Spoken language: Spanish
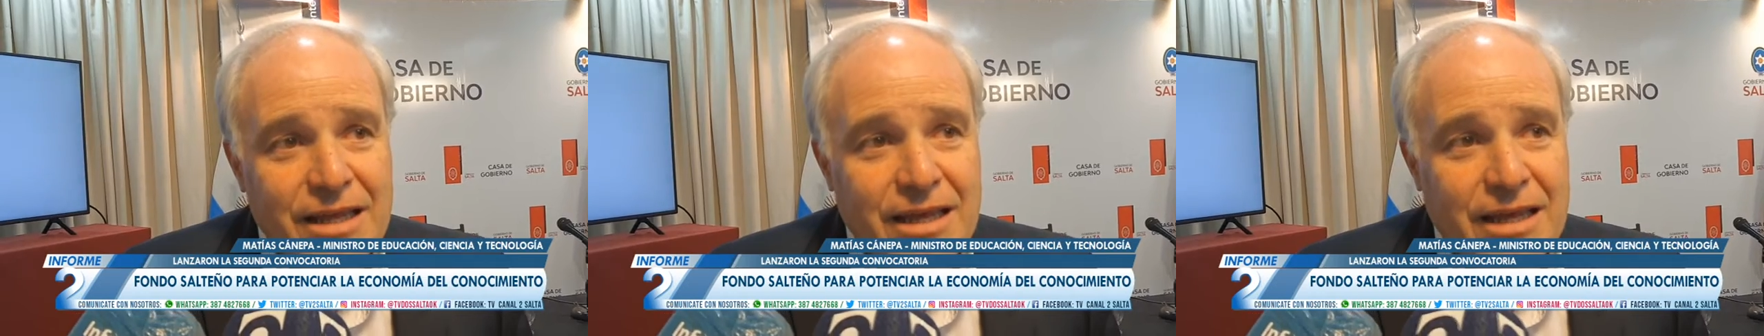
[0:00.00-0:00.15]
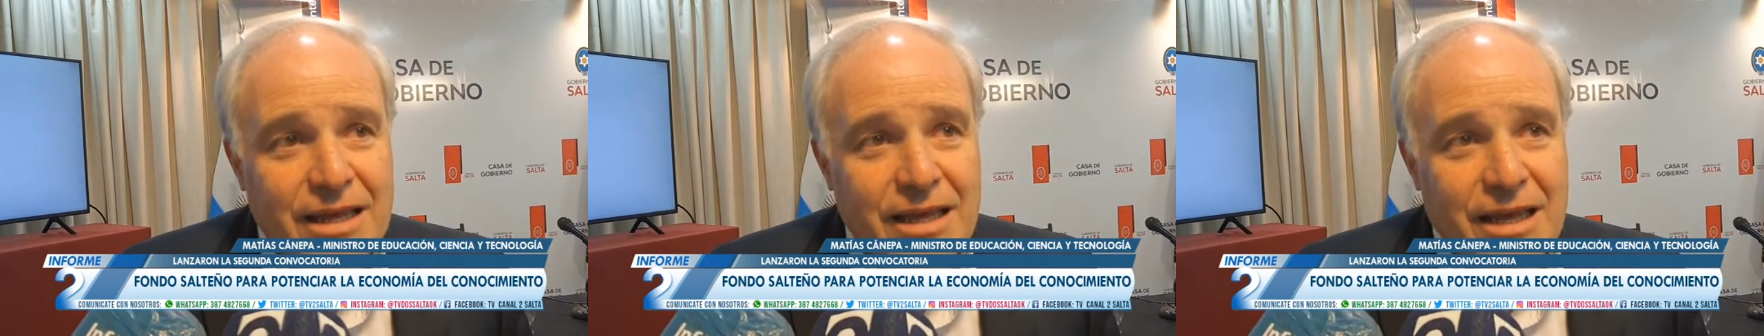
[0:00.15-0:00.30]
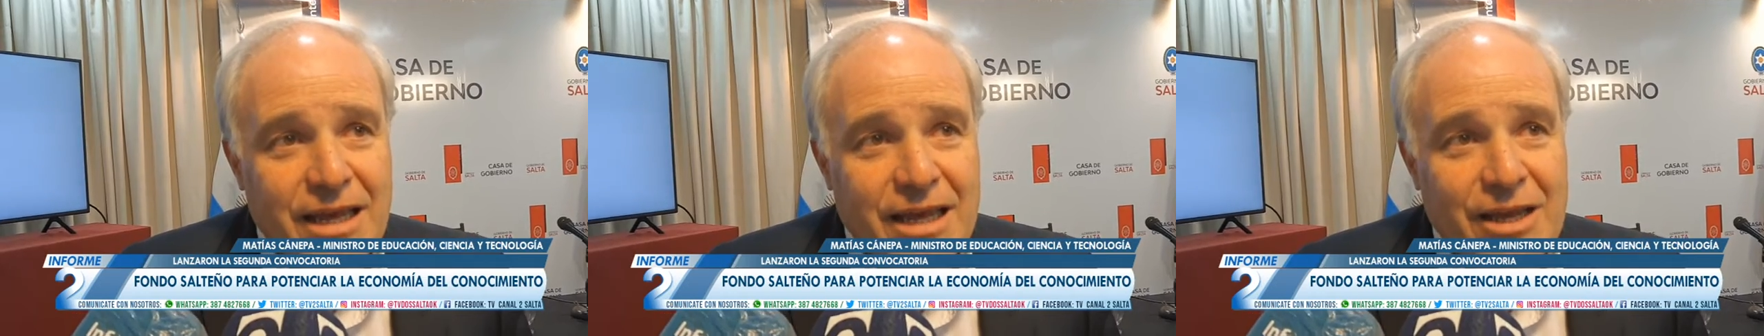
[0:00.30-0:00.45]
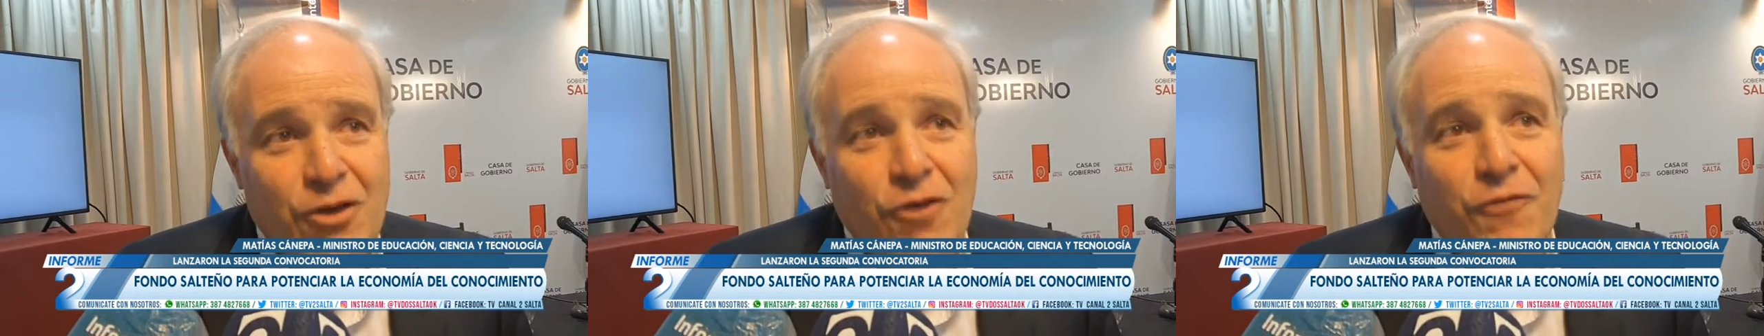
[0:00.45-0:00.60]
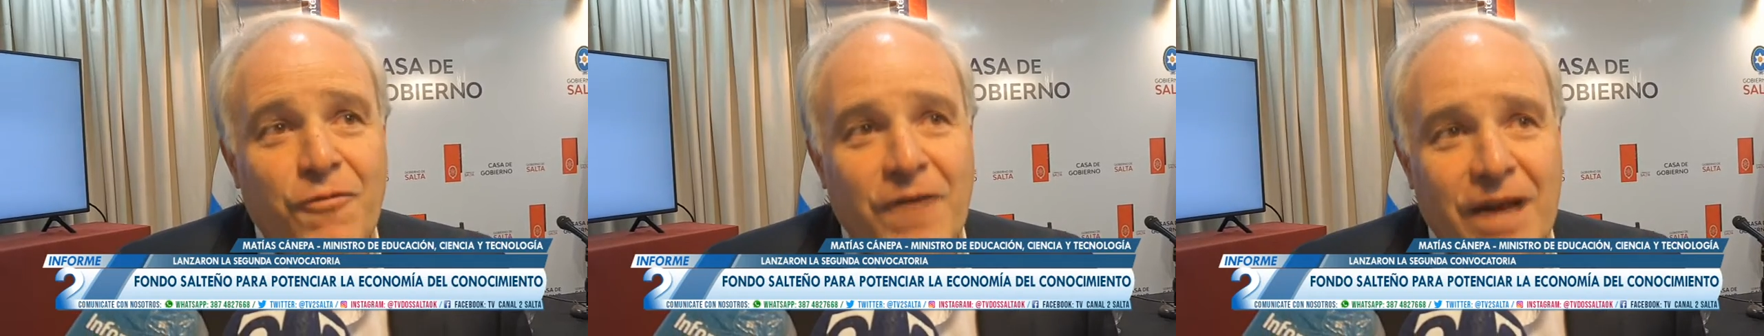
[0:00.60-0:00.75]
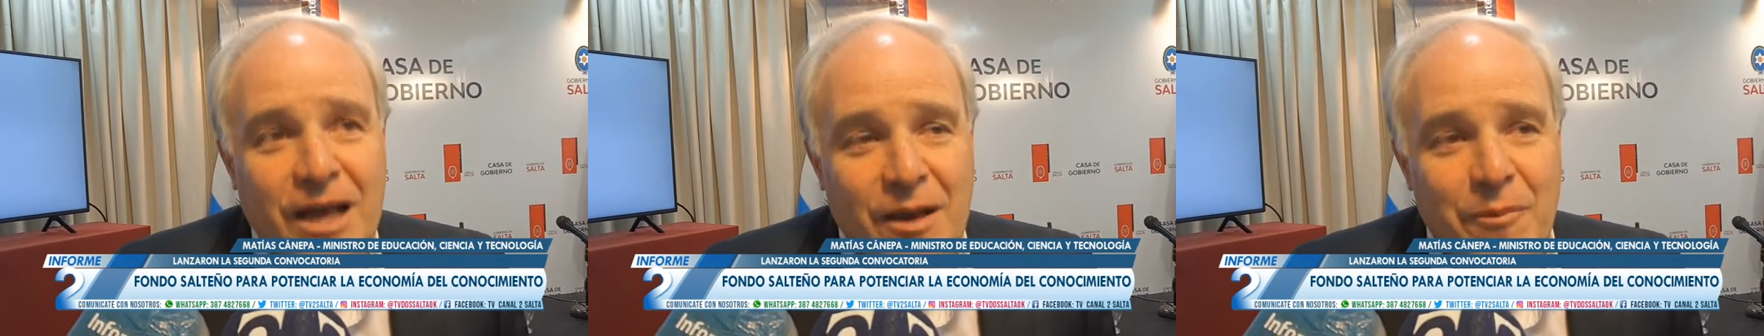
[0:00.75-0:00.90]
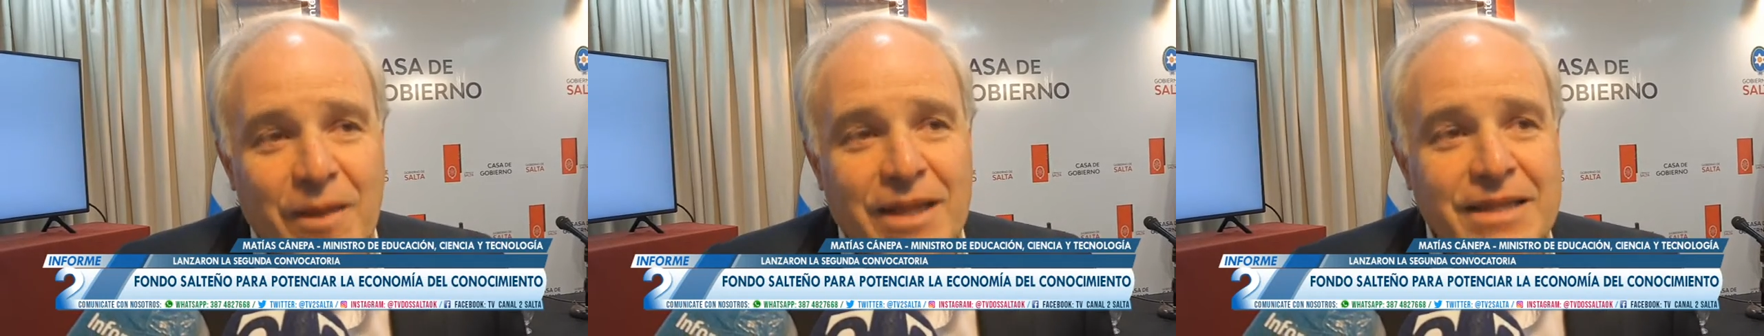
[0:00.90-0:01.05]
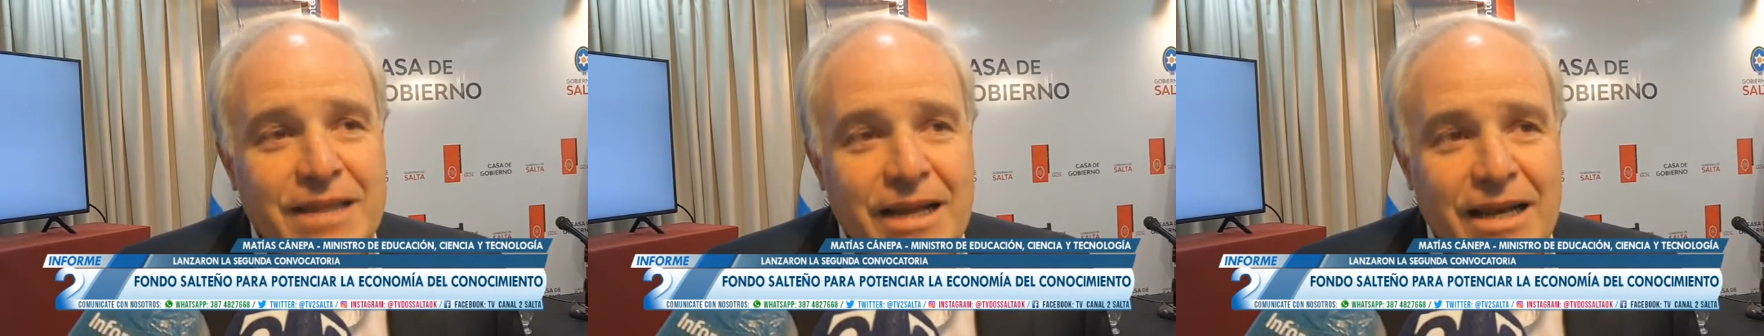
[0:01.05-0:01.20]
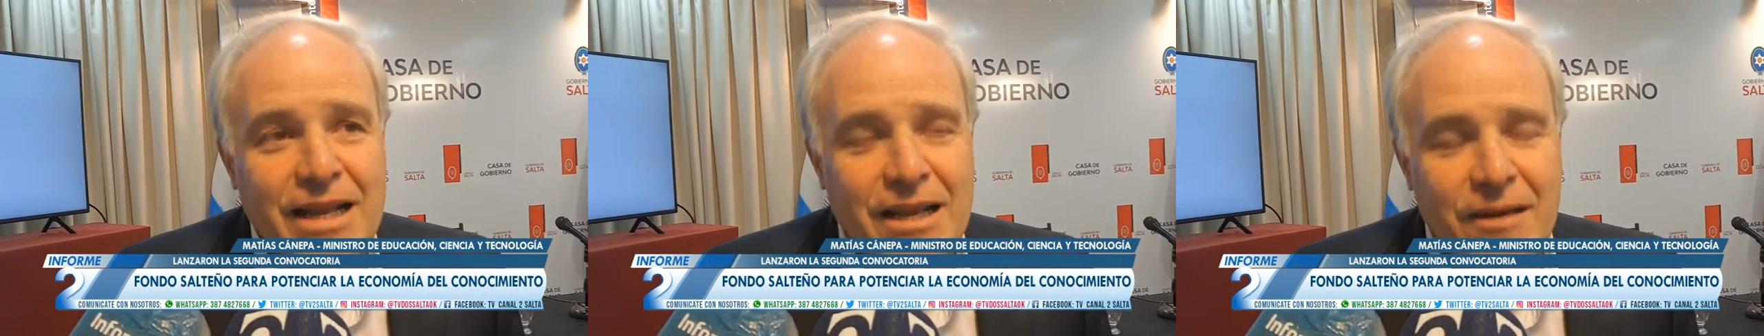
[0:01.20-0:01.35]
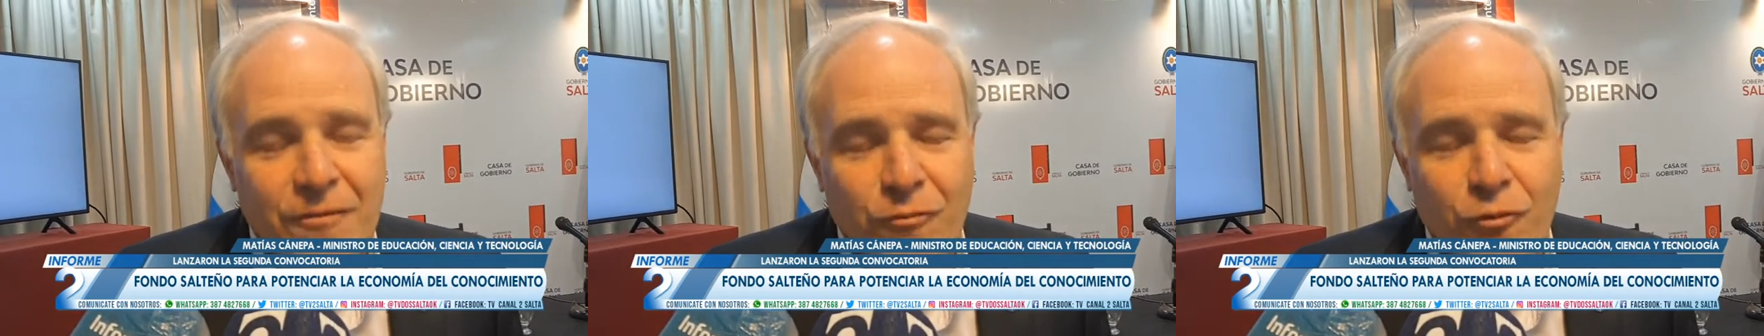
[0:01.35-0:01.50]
eh, y no fragmentar el